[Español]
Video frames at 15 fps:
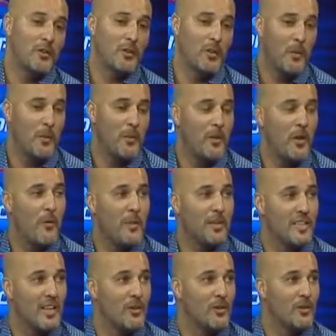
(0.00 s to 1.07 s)
lo, lo, que vivimos el año
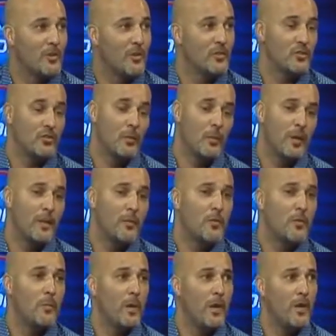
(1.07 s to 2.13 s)
pasado, hermoso, no
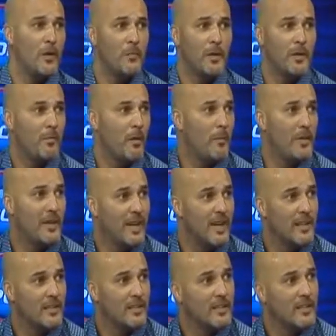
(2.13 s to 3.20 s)
perdimos ni un playoff, perdimos a
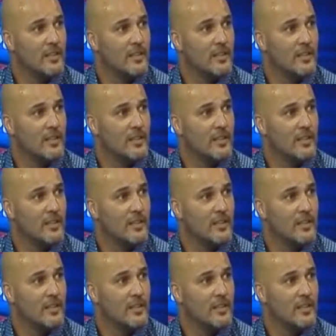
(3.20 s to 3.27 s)
penales.